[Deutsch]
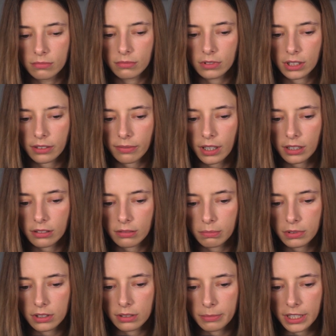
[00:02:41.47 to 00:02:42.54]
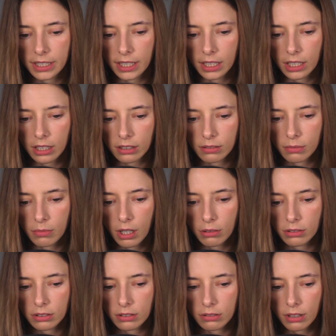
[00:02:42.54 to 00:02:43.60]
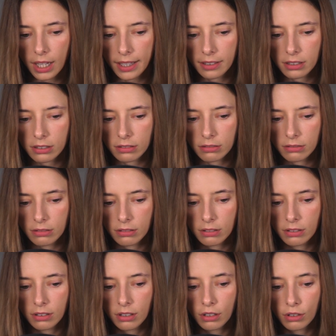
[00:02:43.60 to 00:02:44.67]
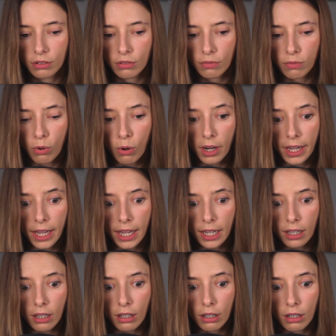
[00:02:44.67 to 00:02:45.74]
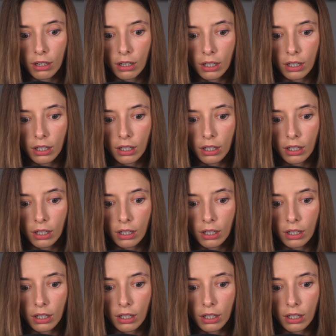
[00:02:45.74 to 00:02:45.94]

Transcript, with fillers: Ich warte bis Mitternacht, um auszureißen. Wohin?